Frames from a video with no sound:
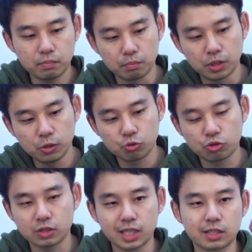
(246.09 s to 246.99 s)

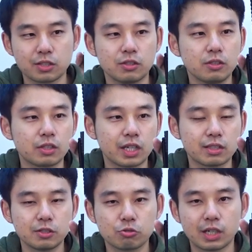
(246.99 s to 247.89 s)
밀어주신 상태에서 이렇게
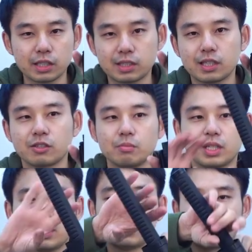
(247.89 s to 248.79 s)
쓸 수가 있다는 겁니다.